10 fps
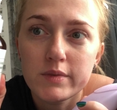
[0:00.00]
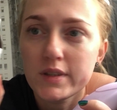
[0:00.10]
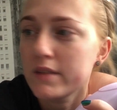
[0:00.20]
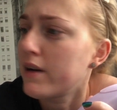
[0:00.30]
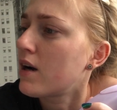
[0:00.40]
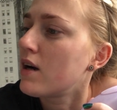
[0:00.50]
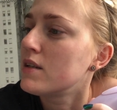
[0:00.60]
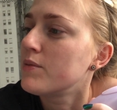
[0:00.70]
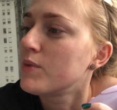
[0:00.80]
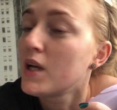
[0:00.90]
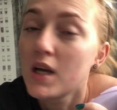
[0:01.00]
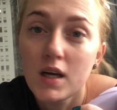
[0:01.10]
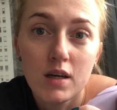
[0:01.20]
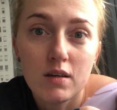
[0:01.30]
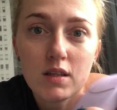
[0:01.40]
с авокадо.
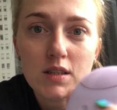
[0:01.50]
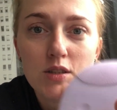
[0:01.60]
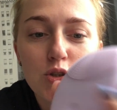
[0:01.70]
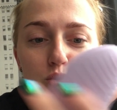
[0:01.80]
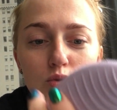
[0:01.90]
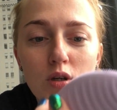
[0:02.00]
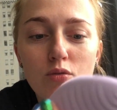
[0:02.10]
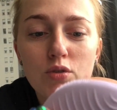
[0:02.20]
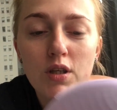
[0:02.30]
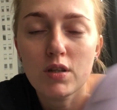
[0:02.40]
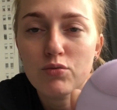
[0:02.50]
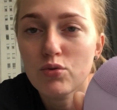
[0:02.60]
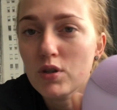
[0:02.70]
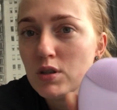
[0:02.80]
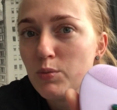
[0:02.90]
Классная штука, и вот они в
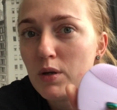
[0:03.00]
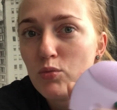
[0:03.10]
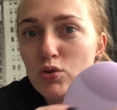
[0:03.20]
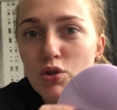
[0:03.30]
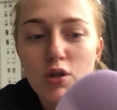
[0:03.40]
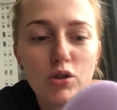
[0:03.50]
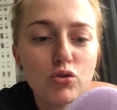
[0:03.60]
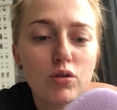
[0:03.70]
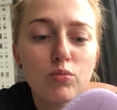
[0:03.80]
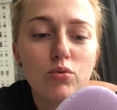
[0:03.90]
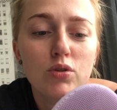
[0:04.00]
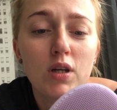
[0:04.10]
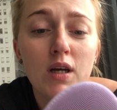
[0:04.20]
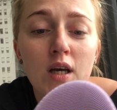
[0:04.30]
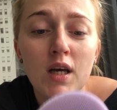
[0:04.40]
дуэте прям очень хорошо
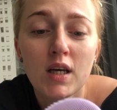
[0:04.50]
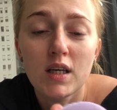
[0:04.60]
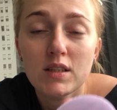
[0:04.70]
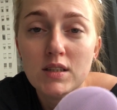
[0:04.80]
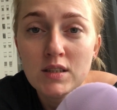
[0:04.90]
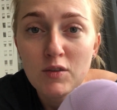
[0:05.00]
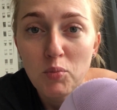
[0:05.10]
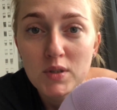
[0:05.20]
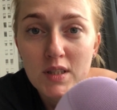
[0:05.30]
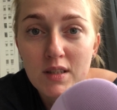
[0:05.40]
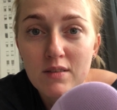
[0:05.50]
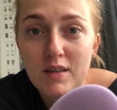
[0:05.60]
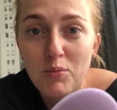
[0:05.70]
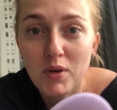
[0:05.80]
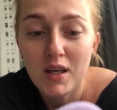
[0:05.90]
работали. Единственное, в последнее
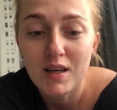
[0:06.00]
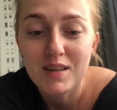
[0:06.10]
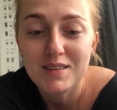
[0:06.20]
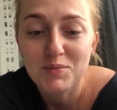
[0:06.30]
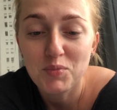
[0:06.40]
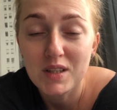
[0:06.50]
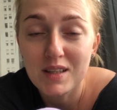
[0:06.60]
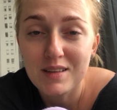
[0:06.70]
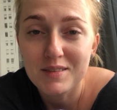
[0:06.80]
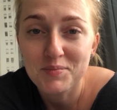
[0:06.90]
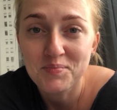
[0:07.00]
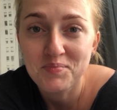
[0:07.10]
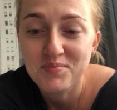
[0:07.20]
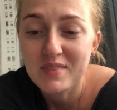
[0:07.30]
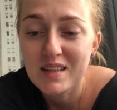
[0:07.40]
время я э,
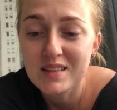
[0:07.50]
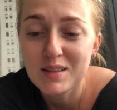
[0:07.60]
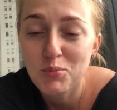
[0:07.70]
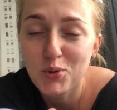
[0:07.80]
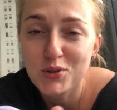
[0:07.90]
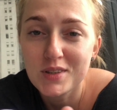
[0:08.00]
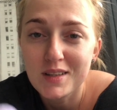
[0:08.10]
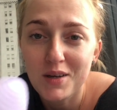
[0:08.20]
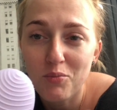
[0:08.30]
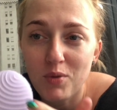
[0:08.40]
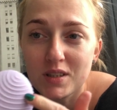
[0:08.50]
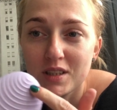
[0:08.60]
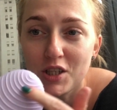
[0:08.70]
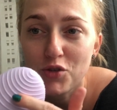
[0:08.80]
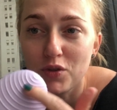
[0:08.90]
забросила
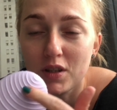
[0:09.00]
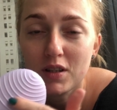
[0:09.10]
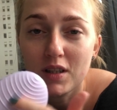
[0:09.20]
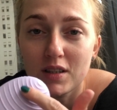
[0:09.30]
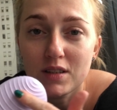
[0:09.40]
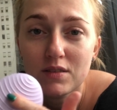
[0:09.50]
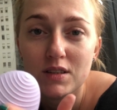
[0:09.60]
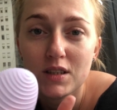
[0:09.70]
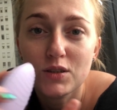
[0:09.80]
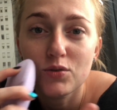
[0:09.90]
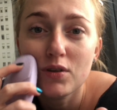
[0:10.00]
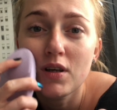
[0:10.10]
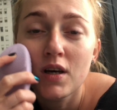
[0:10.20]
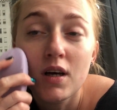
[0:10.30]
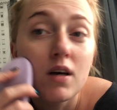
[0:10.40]
массаж вот этот антивозрастной,
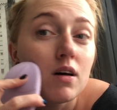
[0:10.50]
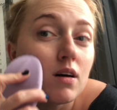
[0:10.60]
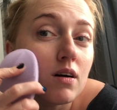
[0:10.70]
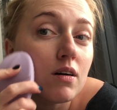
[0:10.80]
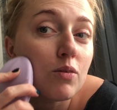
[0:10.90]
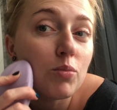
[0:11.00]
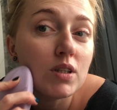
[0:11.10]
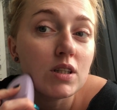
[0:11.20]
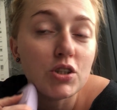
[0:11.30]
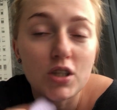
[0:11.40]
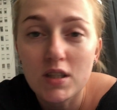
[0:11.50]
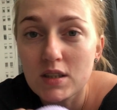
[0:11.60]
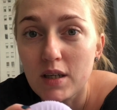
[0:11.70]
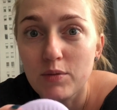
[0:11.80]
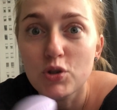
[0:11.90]
э, массаж
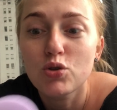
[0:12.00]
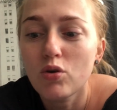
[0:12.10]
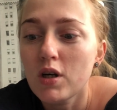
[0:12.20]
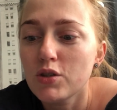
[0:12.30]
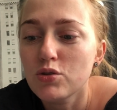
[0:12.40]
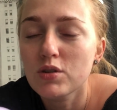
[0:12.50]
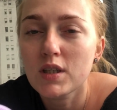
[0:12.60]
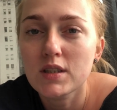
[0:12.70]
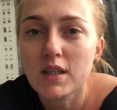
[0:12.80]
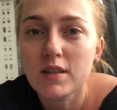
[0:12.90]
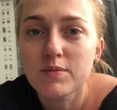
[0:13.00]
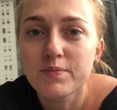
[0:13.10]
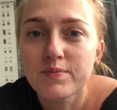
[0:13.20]
лица. Что хочу сказать.